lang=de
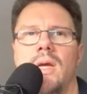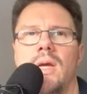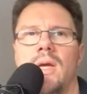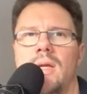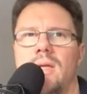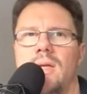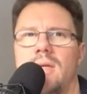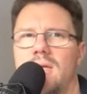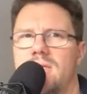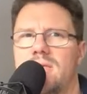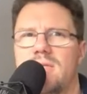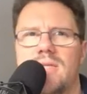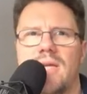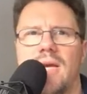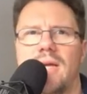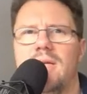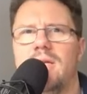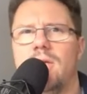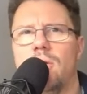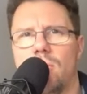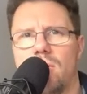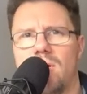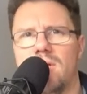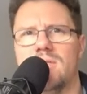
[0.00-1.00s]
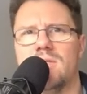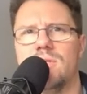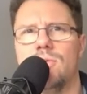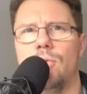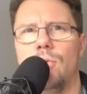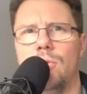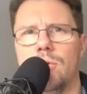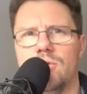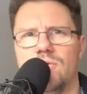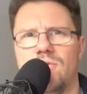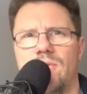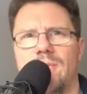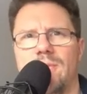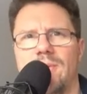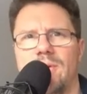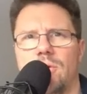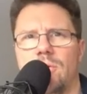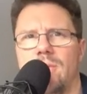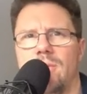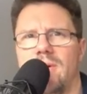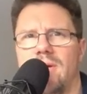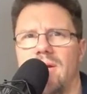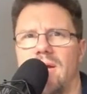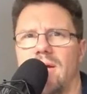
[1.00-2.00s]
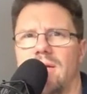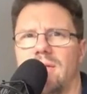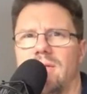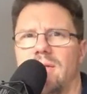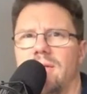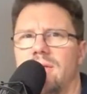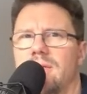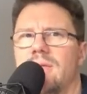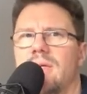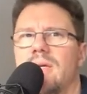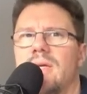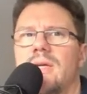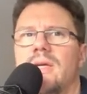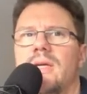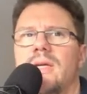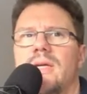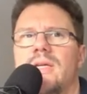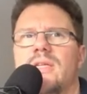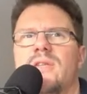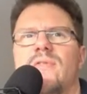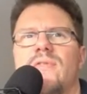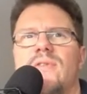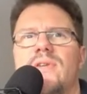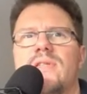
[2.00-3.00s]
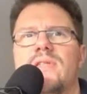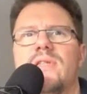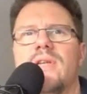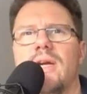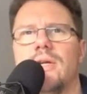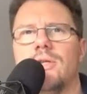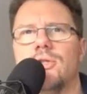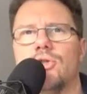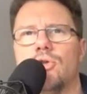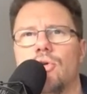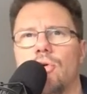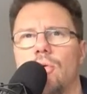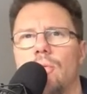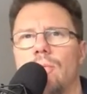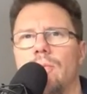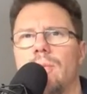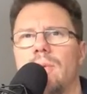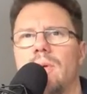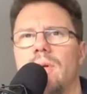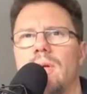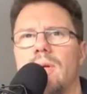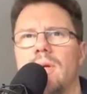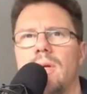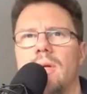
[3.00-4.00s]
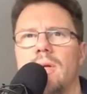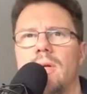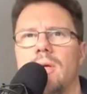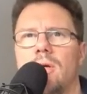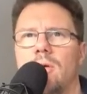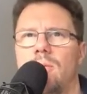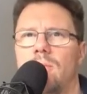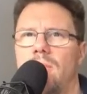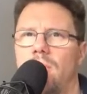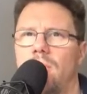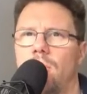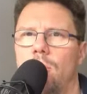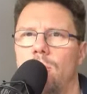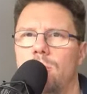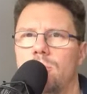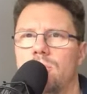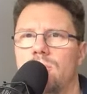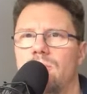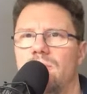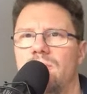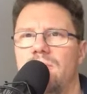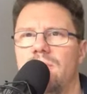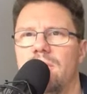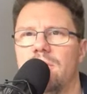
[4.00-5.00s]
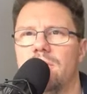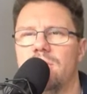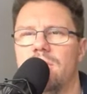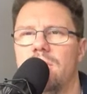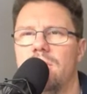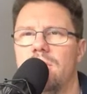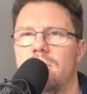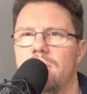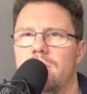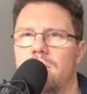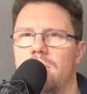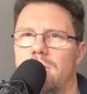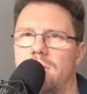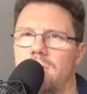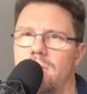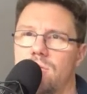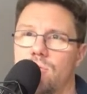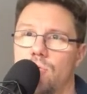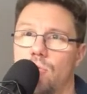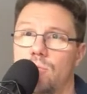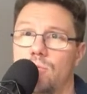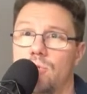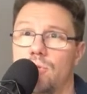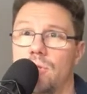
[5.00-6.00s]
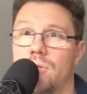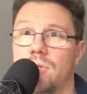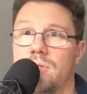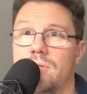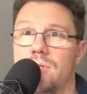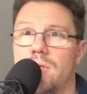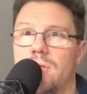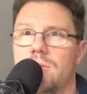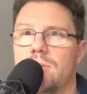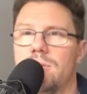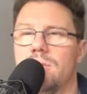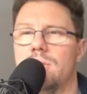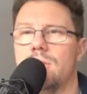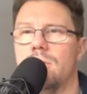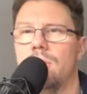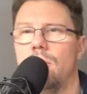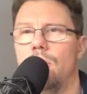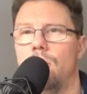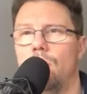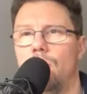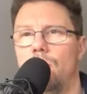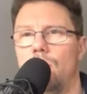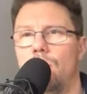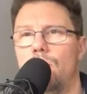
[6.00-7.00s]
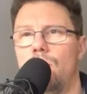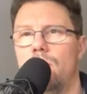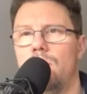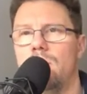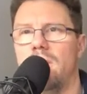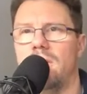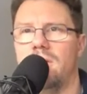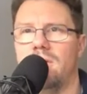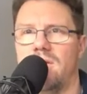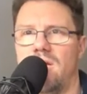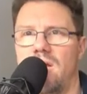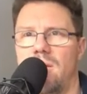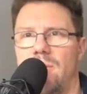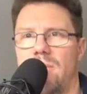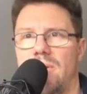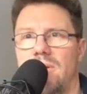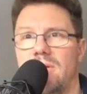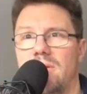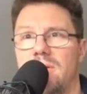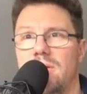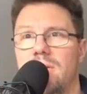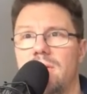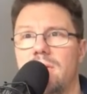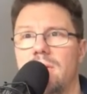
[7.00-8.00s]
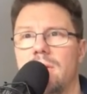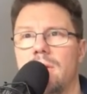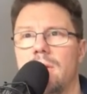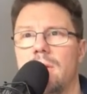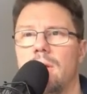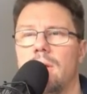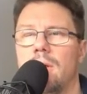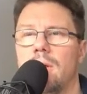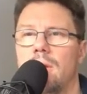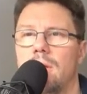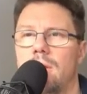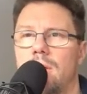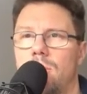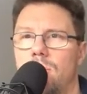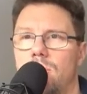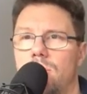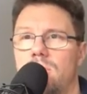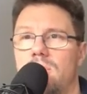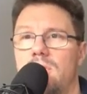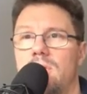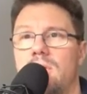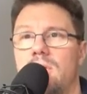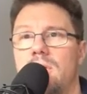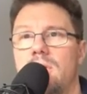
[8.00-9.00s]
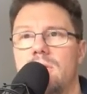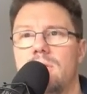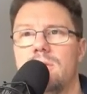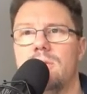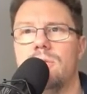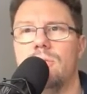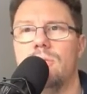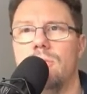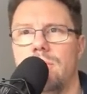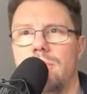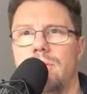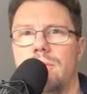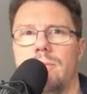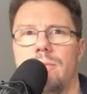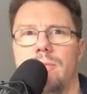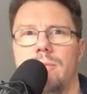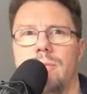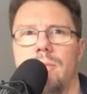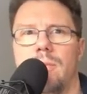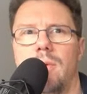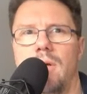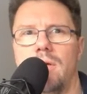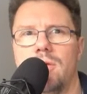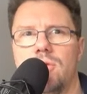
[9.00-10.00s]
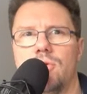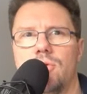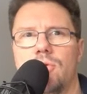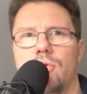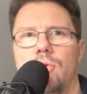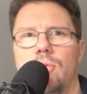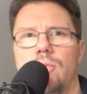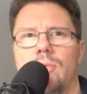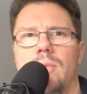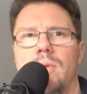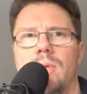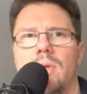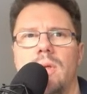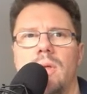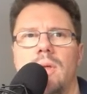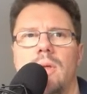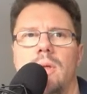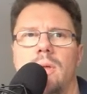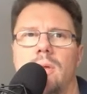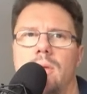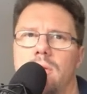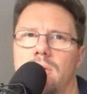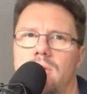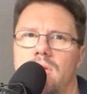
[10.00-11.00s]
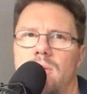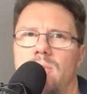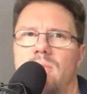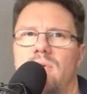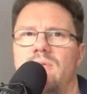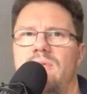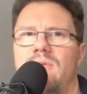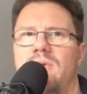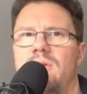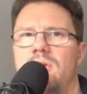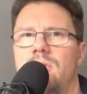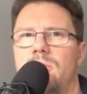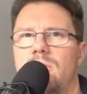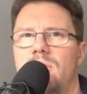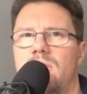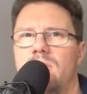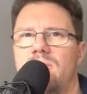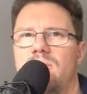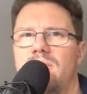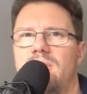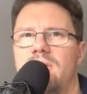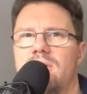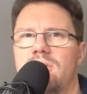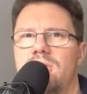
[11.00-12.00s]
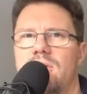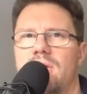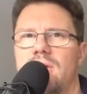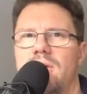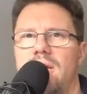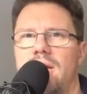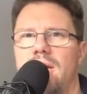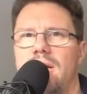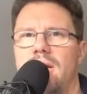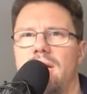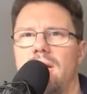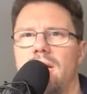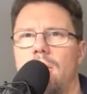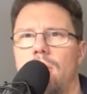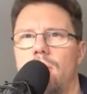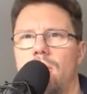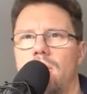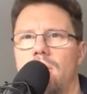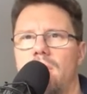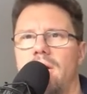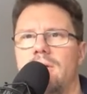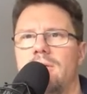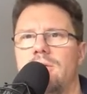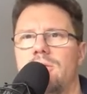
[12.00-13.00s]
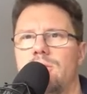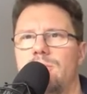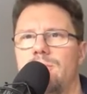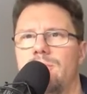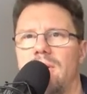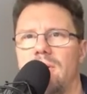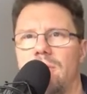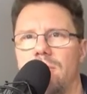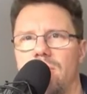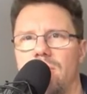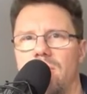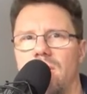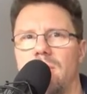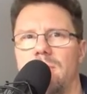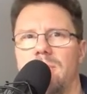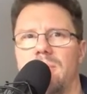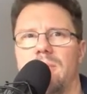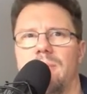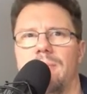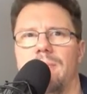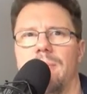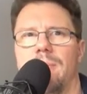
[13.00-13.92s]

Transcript: Das ist eigentlich auch ganz logisch, wenn man darüber nachdenkt. Es fließt kein Strom. Und bei ohmschen Widerständen geht das ohmsche Gesetz, U gleich R mal I und I ist 0, kein Strom. Und damit fällt über den Widerstand R auch keine Spannung ab.